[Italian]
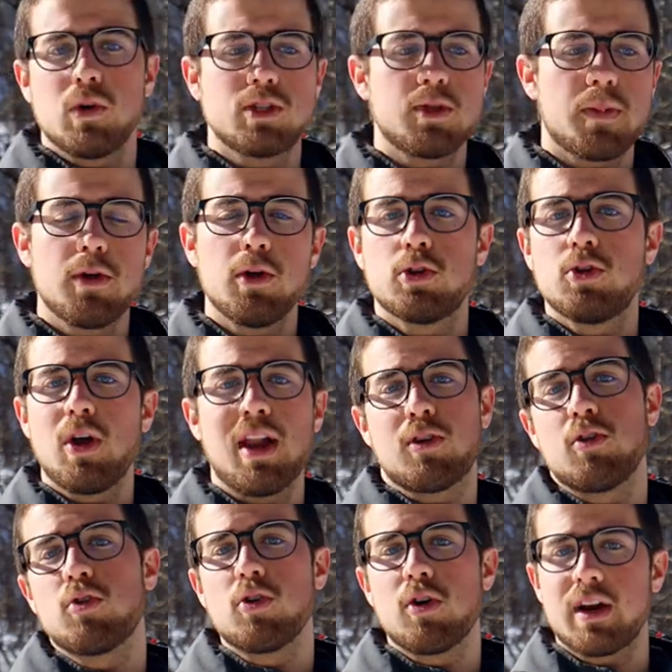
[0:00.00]
Questo prodotto è il
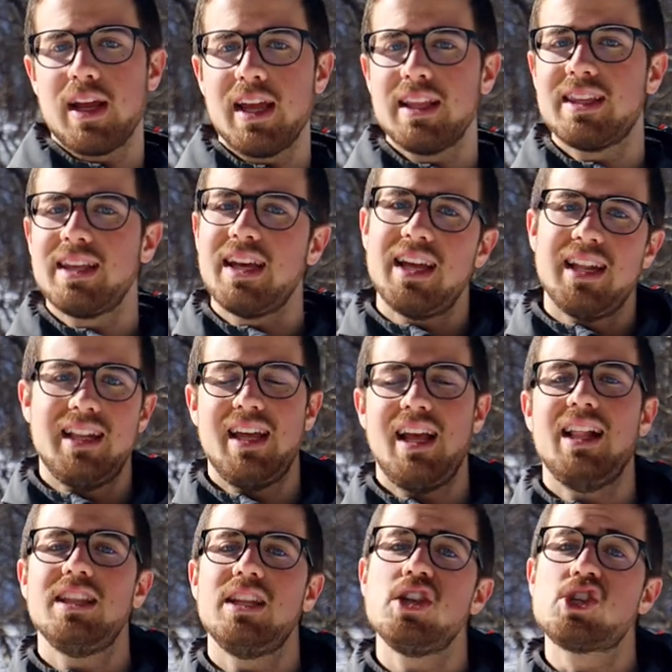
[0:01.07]
concorrente
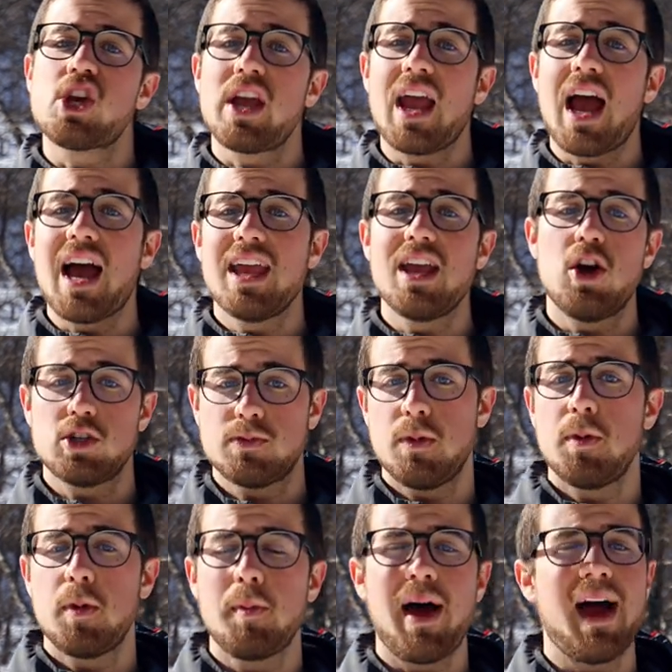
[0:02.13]
del DJI
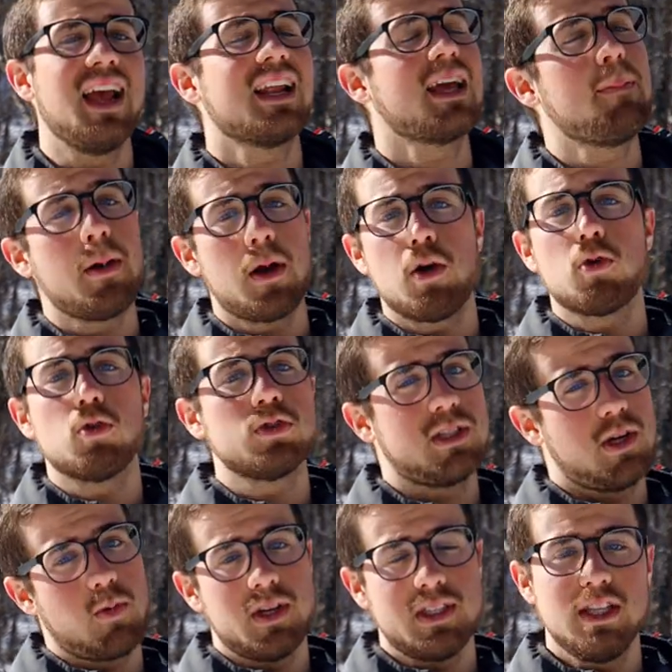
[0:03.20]
Osmo Mobile che però
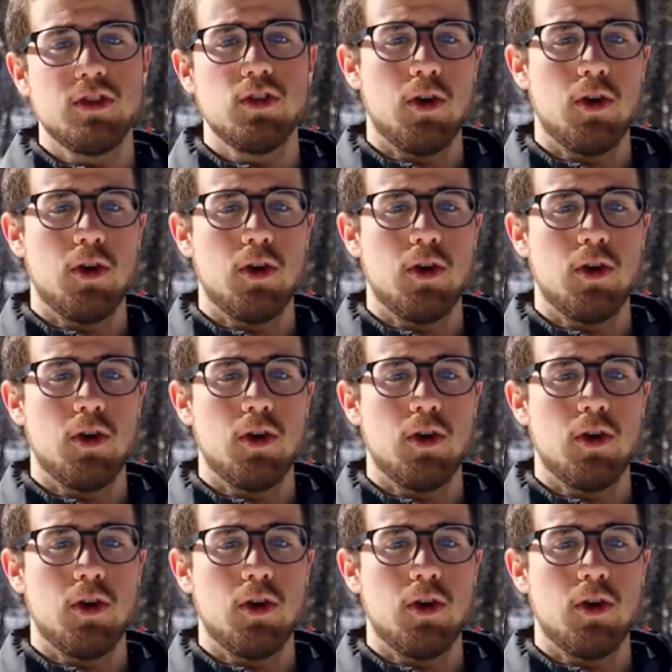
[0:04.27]
costa quasi il